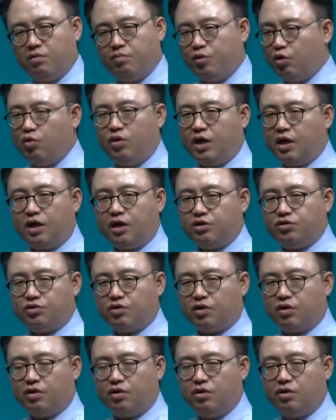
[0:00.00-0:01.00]
별로 안
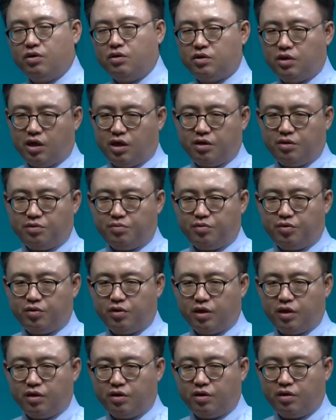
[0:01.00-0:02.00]
하죠. 그 얘기는
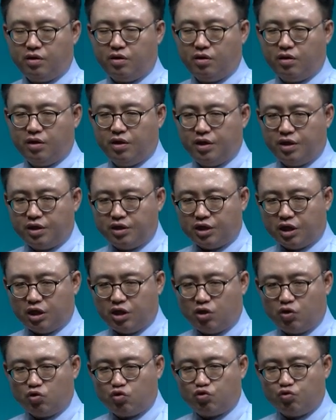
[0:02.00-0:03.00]
뭐예요?
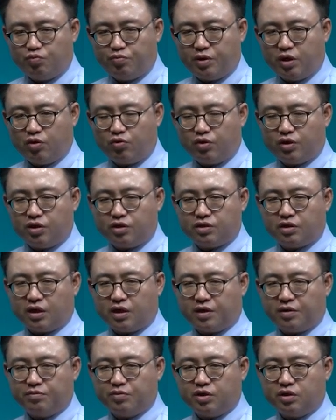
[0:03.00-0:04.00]
제대로 준비하고 있는
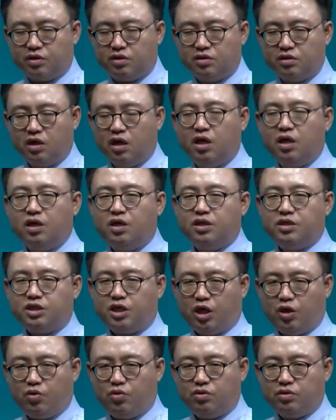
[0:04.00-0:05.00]
사람들은
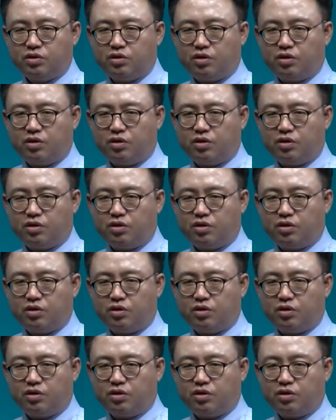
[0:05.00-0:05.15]
채용